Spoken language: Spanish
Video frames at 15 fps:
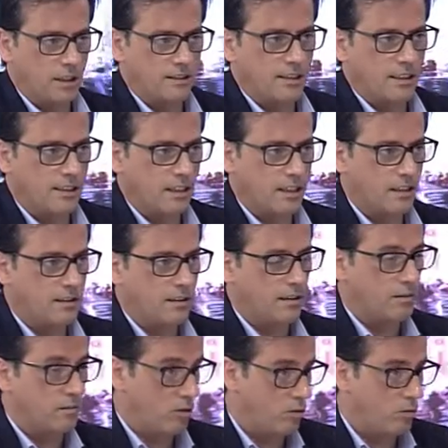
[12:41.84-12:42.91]
sinergias que
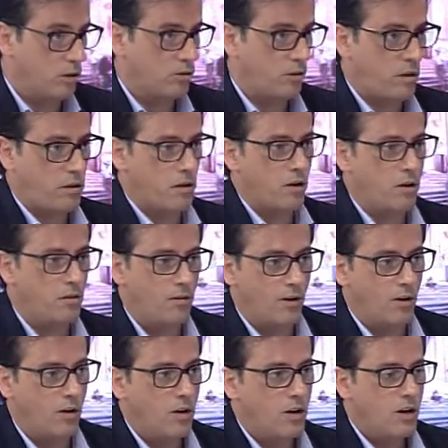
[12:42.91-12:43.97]
están como asociaciones
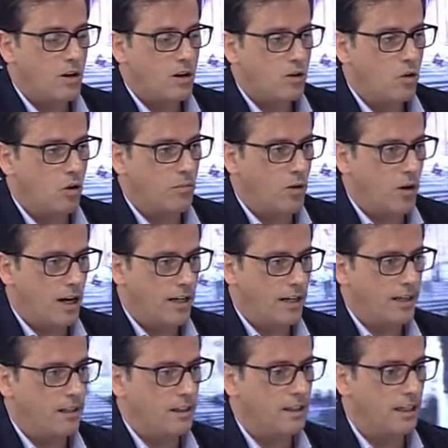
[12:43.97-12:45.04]
como como
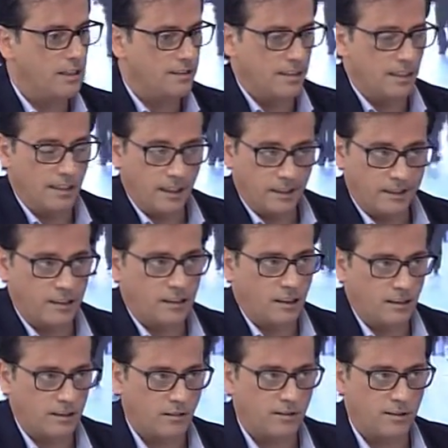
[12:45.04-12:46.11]
AGE, las sinergias que se
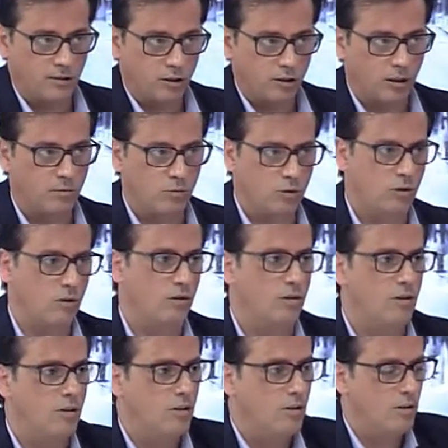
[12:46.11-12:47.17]
están estableciendo entre
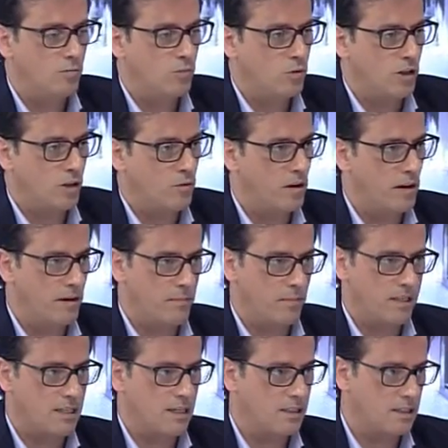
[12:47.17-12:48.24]
muchas nuevas
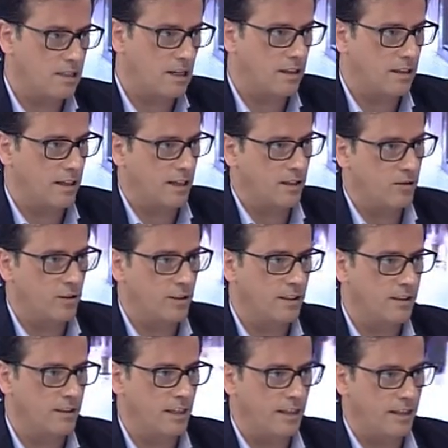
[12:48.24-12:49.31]
empresas que se están creando
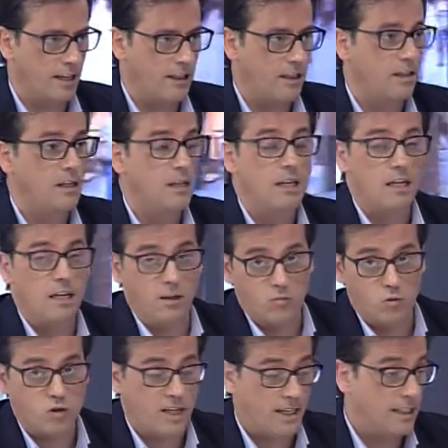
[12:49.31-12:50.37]
en, Cádiz y
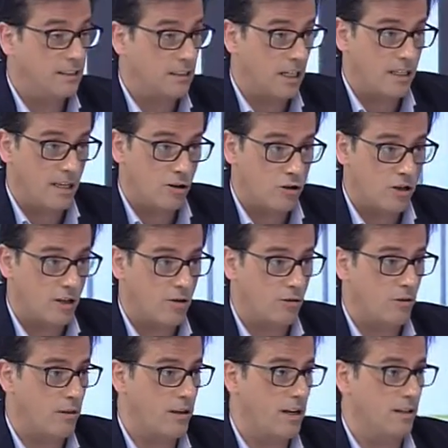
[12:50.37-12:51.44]
muchas que entre ellas no se
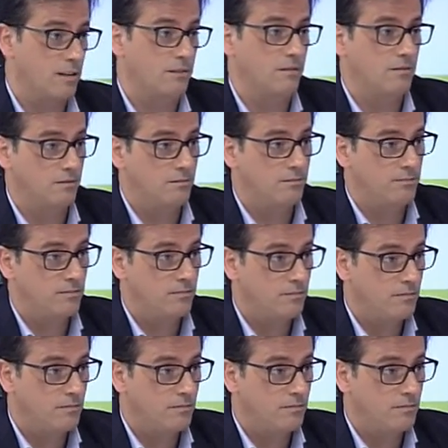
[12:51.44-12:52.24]
desconocían. ¿no? Sí,